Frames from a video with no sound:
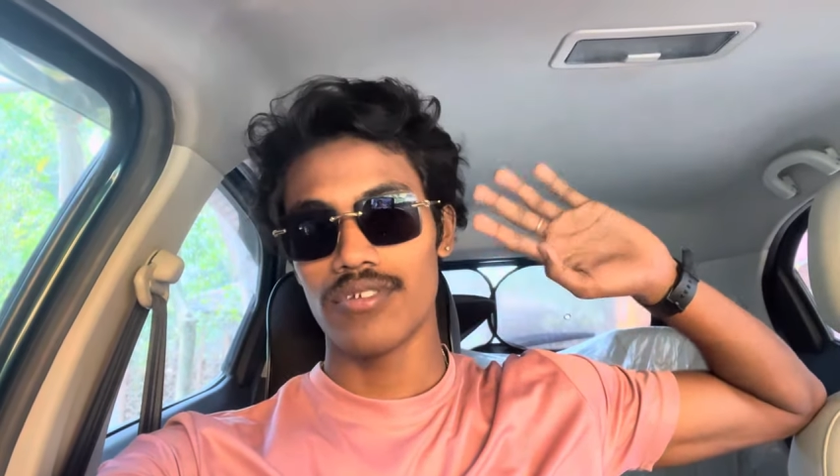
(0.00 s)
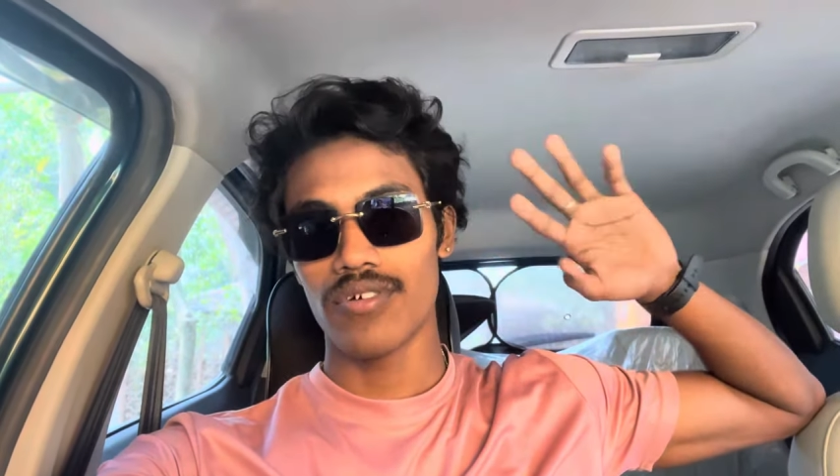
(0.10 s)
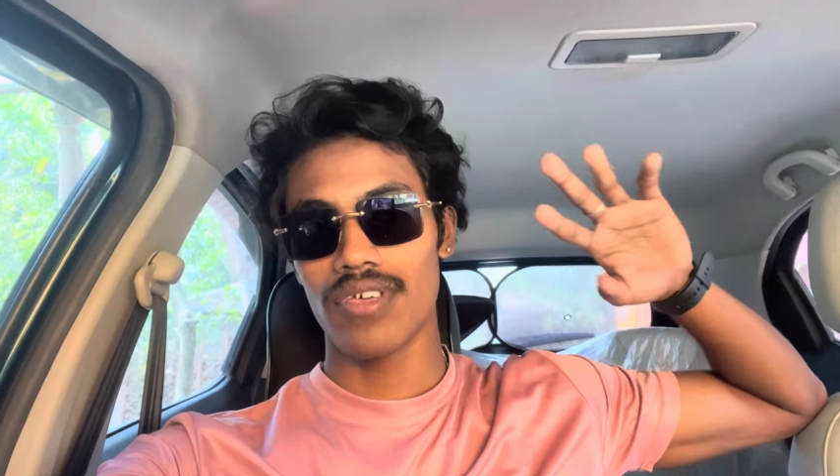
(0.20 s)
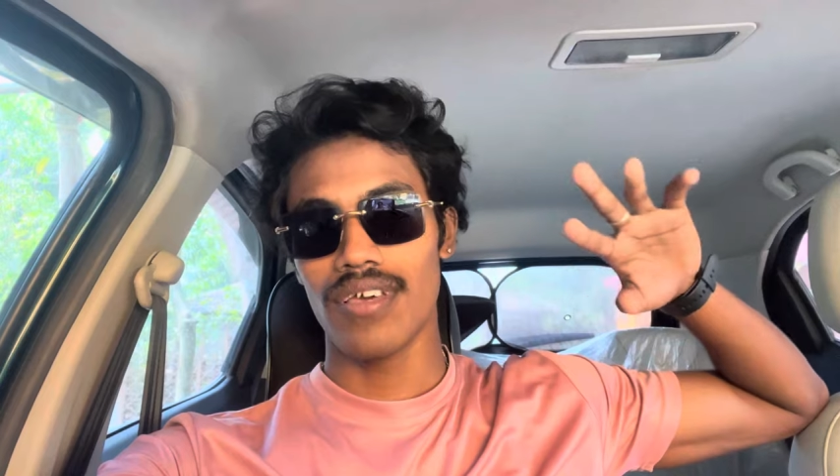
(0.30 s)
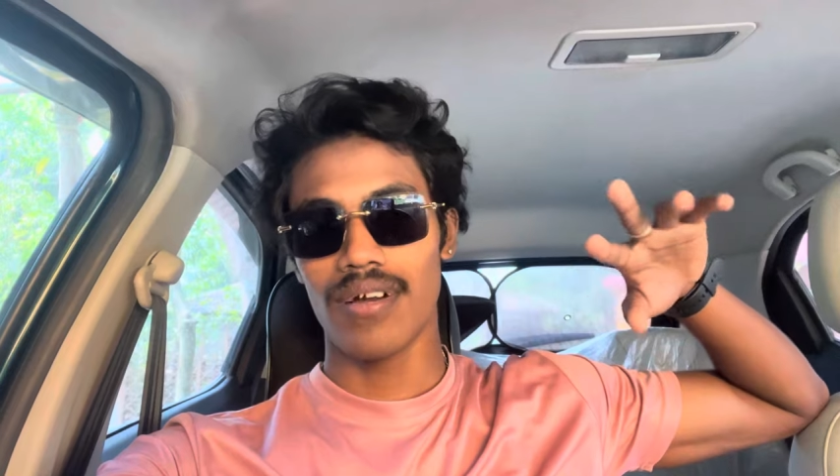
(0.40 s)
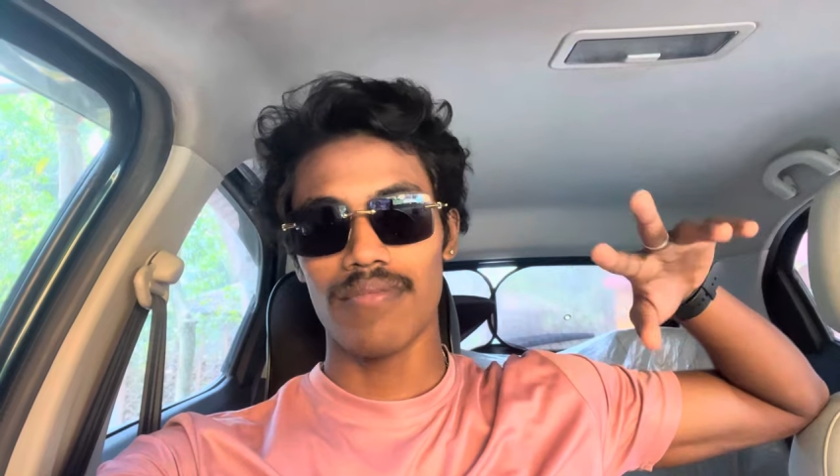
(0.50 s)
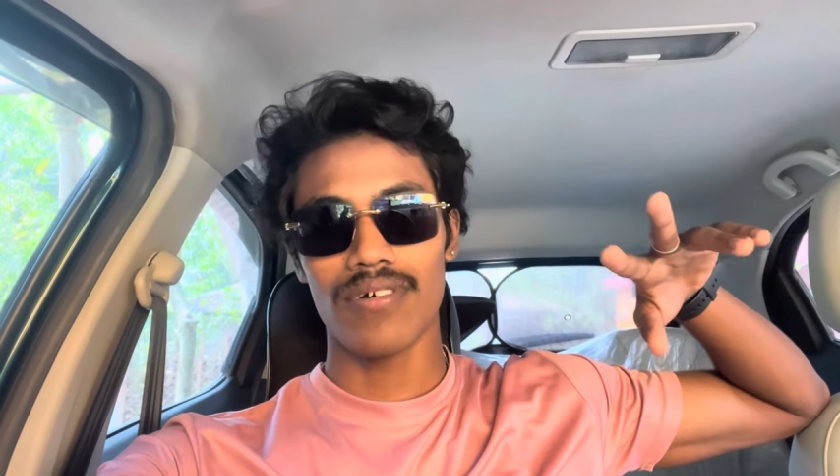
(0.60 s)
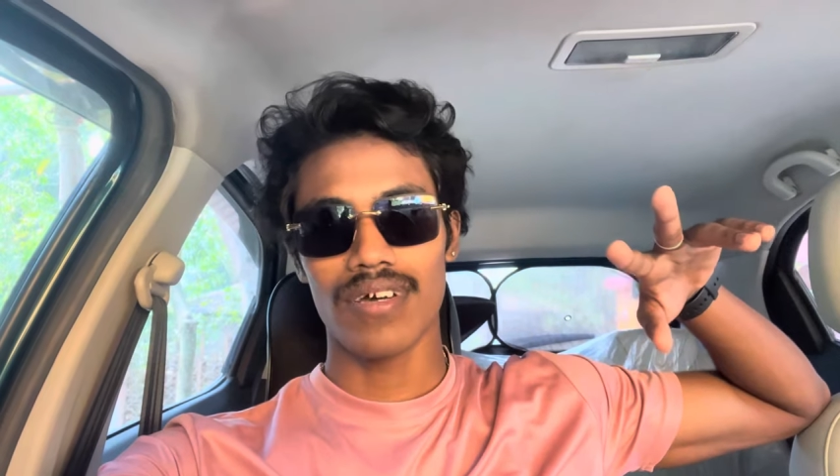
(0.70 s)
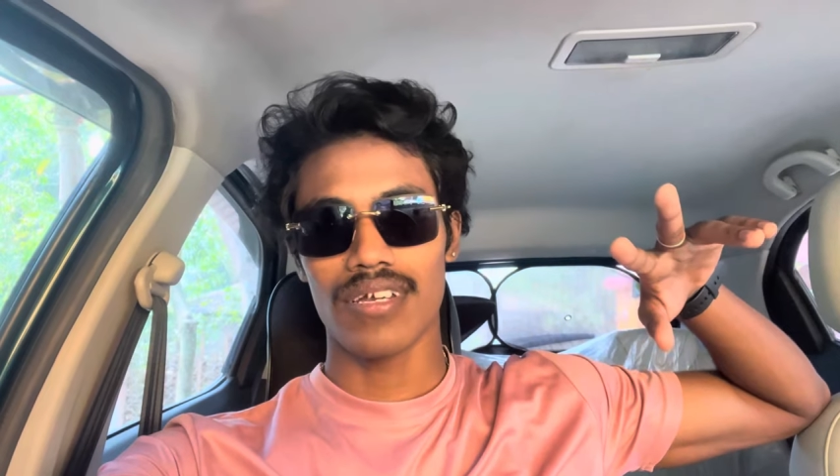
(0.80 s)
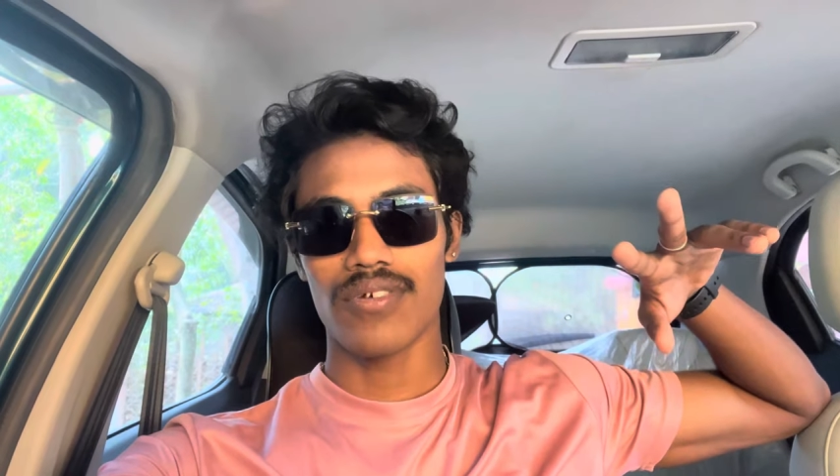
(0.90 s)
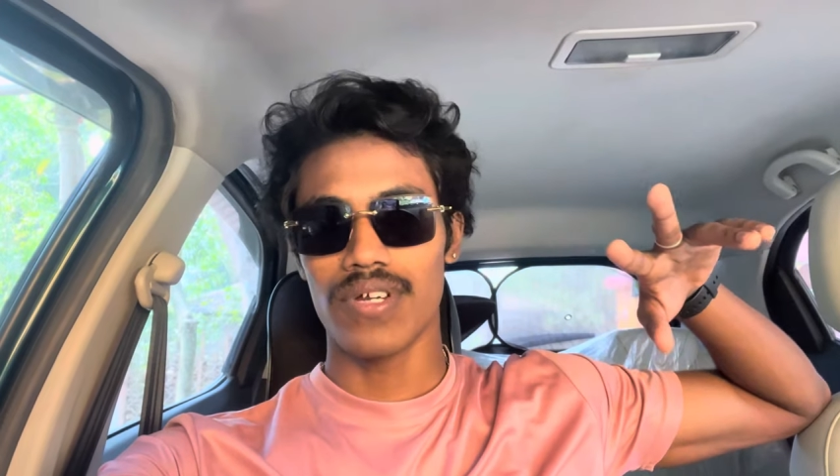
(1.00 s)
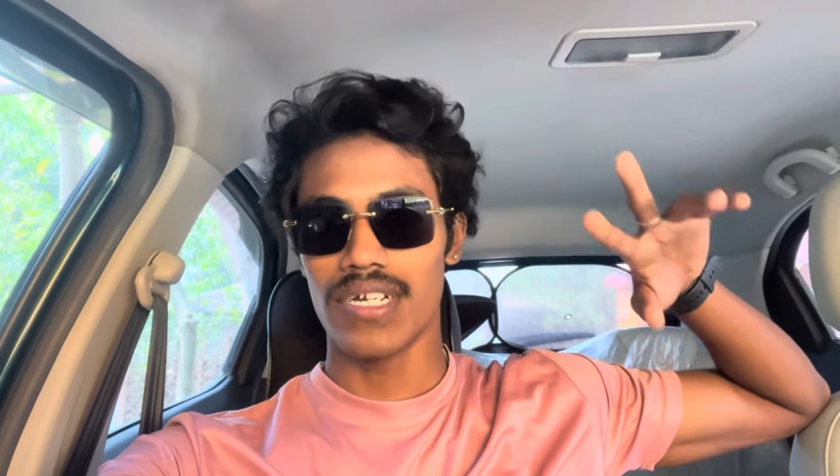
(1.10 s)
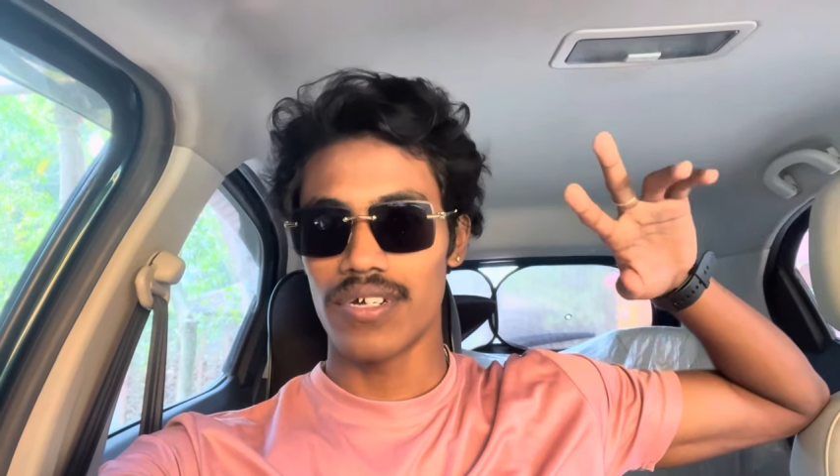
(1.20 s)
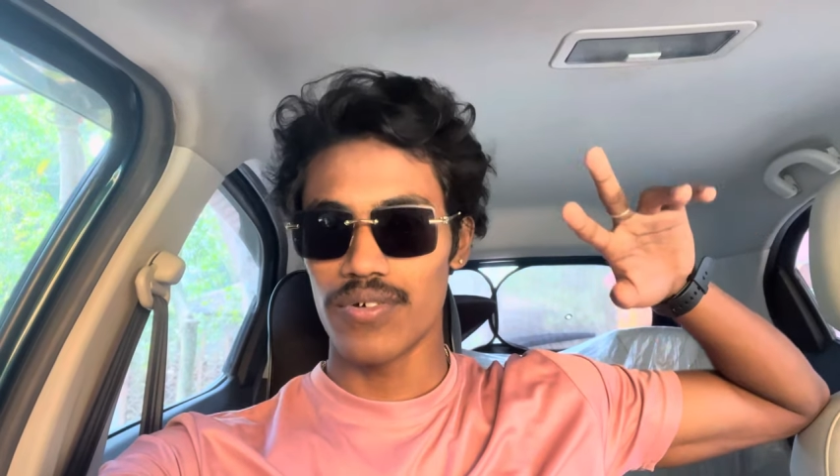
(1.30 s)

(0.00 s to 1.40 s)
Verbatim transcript: जो कि हम लोग का था ट्वेंटी